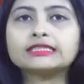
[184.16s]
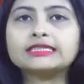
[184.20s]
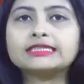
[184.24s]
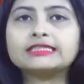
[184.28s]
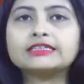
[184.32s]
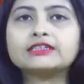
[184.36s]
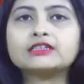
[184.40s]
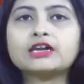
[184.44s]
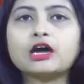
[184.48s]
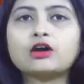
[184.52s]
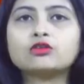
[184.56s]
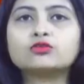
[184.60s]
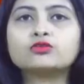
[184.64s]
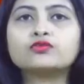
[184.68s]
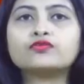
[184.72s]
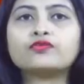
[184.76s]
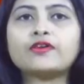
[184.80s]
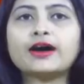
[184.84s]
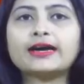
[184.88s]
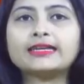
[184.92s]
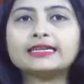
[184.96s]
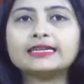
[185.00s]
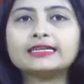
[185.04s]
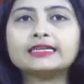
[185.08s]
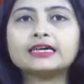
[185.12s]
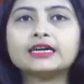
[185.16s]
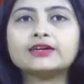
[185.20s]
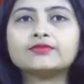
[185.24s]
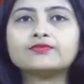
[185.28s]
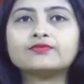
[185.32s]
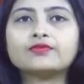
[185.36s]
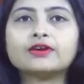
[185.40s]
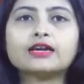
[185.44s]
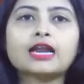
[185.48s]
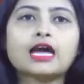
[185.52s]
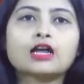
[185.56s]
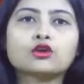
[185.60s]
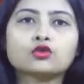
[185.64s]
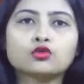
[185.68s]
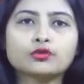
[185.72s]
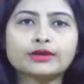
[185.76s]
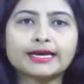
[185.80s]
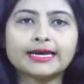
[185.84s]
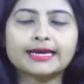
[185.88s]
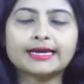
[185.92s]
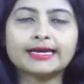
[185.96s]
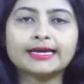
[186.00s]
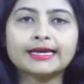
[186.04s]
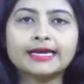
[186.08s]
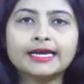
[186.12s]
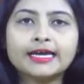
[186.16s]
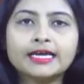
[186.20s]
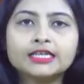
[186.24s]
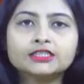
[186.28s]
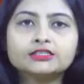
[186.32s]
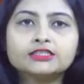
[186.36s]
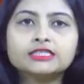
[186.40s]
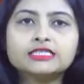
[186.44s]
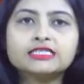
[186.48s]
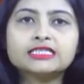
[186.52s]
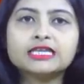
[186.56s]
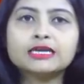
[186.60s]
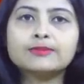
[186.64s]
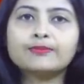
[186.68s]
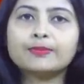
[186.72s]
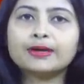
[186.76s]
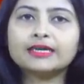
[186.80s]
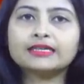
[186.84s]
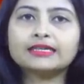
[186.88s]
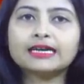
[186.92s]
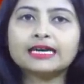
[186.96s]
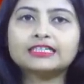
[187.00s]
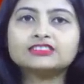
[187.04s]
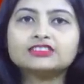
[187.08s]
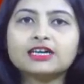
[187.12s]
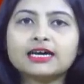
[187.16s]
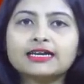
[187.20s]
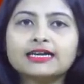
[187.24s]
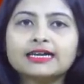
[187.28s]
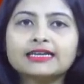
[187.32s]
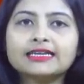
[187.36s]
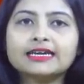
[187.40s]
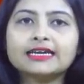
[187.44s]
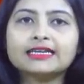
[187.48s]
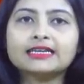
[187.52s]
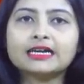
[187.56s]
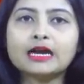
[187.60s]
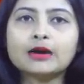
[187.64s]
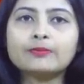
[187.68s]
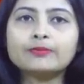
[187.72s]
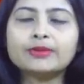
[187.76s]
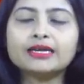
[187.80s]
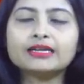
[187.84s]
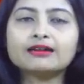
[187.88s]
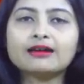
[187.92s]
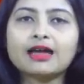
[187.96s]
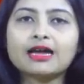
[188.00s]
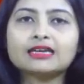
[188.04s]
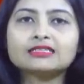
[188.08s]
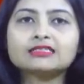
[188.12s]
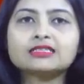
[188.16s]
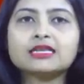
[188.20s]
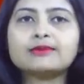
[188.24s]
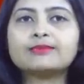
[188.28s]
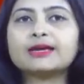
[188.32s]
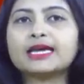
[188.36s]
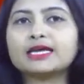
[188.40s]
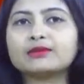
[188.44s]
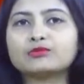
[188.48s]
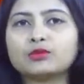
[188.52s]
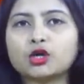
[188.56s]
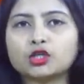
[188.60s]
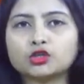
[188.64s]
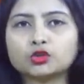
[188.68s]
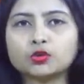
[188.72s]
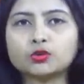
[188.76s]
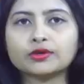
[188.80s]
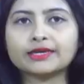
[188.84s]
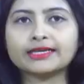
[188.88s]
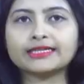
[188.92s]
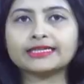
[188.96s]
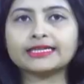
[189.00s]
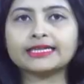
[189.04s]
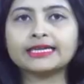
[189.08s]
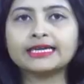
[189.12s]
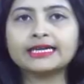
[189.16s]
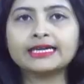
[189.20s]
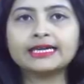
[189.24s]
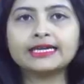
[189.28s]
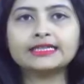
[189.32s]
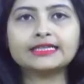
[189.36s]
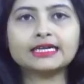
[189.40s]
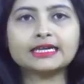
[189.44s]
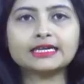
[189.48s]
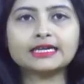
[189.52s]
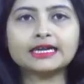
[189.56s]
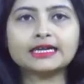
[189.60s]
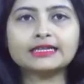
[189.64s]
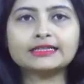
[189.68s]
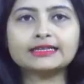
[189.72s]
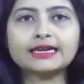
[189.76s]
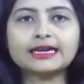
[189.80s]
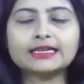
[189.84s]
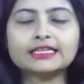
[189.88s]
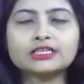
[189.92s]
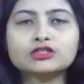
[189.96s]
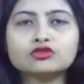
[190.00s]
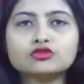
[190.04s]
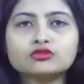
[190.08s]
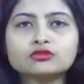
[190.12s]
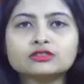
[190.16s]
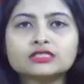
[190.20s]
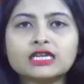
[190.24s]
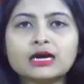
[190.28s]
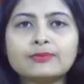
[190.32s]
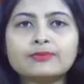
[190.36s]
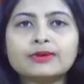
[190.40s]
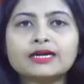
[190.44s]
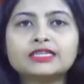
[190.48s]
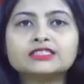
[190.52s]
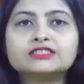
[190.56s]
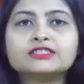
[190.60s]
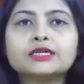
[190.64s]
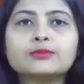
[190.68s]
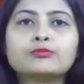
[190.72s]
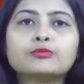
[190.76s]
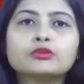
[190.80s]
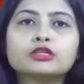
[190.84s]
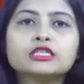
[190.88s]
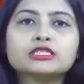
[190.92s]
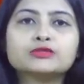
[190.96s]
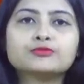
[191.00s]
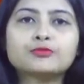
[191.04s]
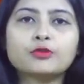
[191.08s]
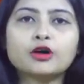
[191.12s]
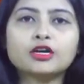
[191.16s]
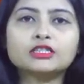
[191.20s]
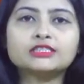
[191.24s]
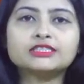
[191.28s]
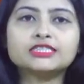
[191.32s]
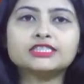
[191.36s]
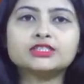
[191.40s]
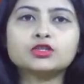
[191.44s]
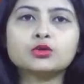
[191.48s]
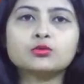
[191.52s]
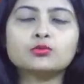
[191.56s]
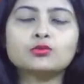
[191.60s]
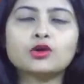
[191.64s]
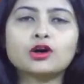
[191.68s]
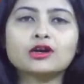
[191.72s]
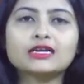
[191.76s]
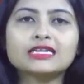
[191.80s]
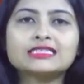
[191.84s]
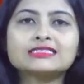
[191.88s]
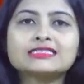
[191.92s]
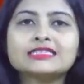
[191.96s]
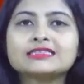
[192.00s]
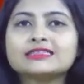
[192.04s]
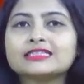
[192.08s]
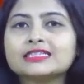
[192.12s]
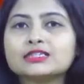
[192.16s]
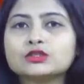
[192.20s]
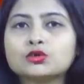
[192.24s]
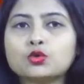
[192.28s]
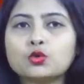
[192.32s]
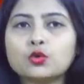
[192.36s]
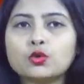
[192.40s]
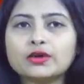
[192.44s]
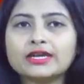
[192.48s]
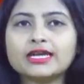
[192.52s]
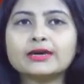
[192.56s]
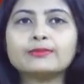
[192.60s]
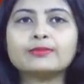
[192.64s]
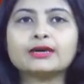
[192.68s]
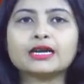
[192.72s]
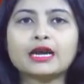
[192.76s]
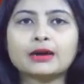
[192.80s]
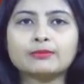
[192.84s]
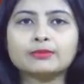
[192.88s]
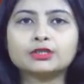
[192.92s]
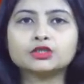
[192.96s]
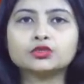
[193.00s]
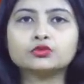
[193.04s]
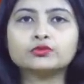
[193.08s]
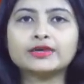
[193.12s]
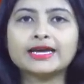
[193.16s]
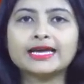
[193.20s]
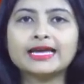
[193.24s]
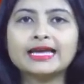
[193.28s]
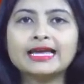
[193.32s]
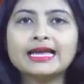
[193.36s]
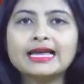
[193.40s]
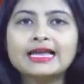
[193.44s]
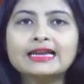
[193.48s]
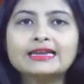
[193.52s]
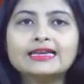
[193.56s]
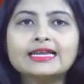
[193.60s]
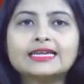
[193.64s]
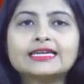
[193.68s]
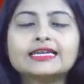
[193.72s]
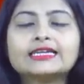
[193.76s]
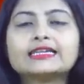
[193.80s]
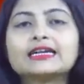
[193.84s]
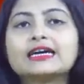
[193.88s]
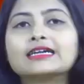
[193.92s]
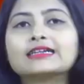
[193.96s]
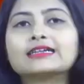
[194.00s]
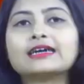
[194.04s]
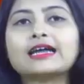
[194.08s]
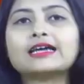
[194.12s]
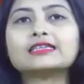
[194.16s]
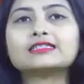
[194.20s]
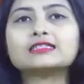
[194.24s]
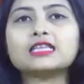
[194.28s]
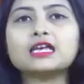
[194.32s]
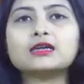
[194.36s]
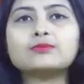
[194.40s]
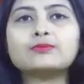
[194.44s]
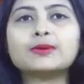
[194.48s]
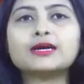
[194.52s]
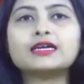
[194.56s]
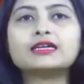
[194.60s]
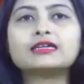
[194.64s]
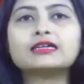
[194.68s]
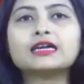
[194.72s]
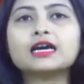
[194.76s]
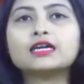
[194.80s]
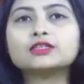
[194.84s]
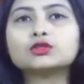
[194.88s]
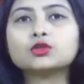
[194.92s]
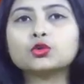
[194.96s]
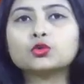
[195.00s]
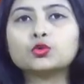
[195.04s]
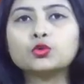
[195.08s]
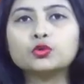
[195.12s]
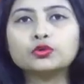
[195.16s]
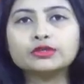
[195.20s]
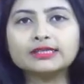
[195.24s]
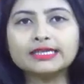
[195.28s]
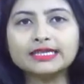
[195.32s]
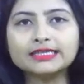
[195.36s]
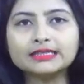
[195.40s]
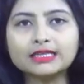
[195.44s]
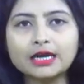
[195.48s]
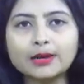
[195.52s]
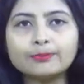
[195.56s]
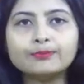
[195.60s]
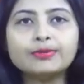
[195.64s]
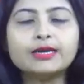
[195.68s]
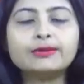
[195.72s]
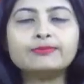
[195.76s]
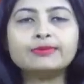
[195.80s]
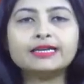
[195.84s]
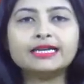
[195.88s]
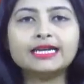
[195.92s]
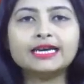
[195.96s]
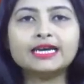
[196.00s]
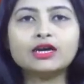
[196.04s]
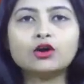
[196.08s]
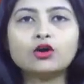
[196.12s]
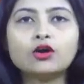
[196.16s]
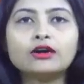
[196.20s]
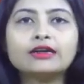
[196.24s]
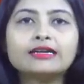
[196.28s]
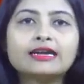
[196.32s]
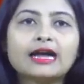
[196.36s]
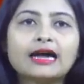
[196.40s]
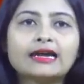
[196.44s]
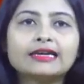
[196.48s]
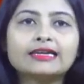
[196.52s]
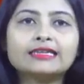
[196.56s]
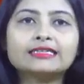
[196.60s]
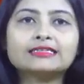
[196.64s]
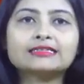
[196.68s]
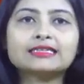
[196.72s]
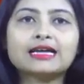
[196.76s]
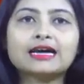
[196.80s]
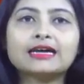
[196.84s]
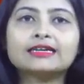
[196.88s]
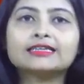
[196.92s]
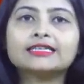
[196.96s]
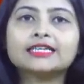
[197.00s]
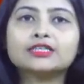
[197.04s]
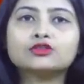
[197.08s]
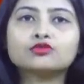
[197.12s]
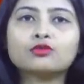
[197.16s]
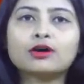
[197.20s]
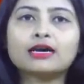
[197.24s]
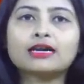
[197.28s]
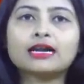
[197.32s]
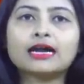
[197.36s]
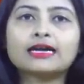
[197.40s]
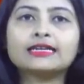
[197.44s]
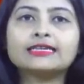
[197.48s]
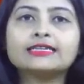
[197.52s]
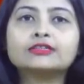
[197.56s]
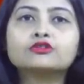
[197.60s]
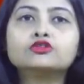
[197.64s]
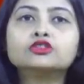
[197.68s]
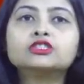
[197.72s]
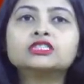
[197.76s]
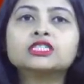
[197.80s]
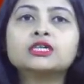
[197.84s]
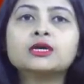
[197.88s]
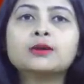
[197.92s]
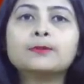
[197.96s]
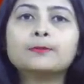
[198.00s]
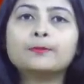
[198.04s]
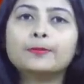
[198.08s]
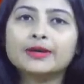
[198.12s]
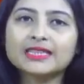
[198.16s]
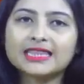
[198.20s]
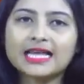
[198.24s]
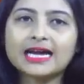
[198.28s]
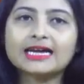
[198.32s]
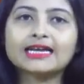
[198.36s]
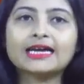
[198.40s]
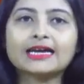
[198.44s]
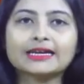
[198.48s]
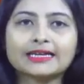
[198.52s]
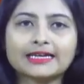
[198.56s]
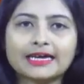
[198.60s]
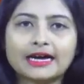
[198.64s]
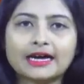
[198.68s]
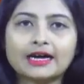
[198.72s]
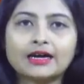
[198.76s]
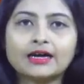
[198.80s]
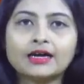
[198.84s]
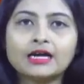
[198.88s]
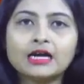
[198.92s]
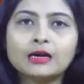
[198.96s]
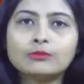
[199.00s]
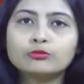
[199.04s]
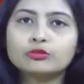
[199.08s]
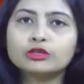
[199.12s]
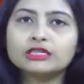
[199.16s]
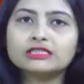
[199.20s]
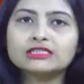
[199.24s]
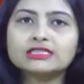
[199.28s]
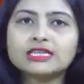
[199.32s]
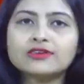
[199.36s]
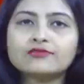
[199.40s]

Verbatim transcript: तीन राउंड फायरिंग कर फरार हो गए जिसकी पटना जाने के क्रम में रास्ते में ही मौत हो गई इधर घटना की सूचना पर जब पुलिस पहुंची तो मौके से तीन खोखे बरामद हुए लेकिन घटनास्थल पर न तो खून के धब्बे मिले और न ही स्थानीय द्वारा ही कुछ बताया गया पुलिस